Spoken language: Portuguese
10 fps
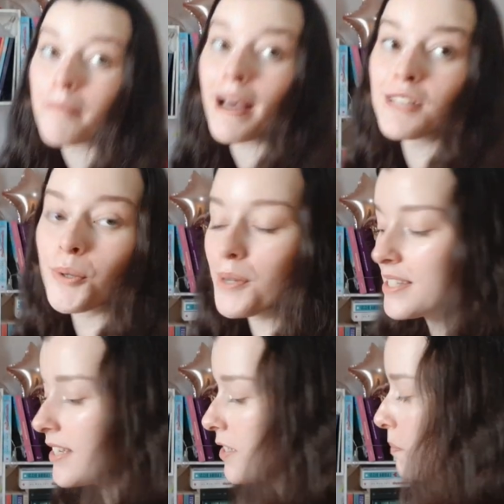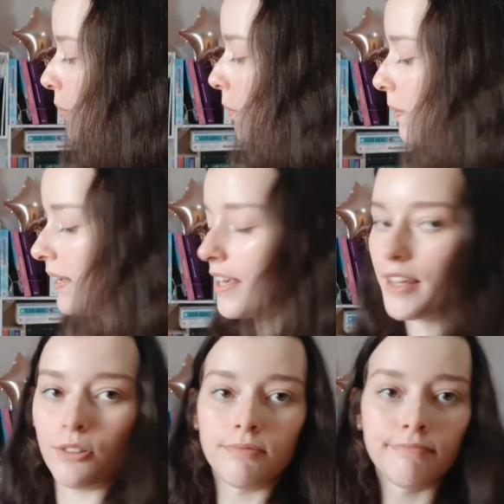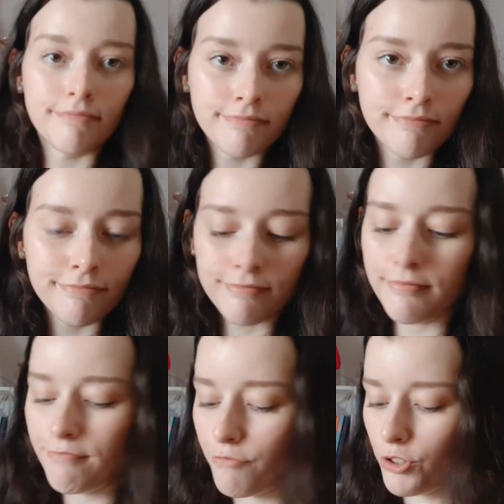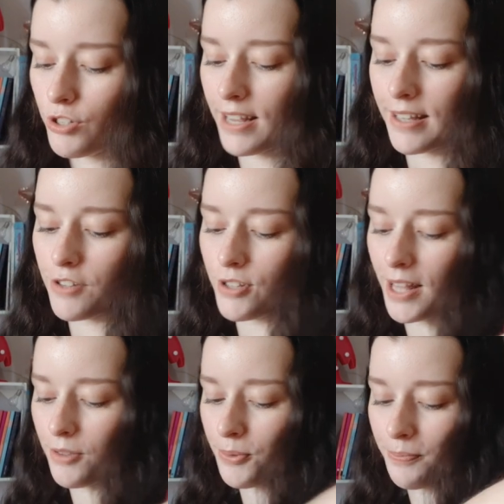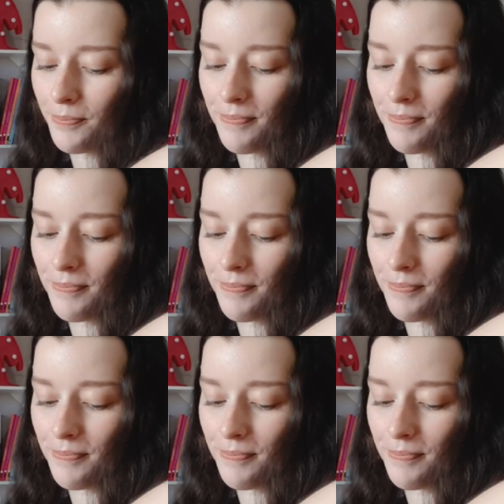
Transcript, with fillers: mais coisinhas pro banheiro. Vou tirar daqui de dentro.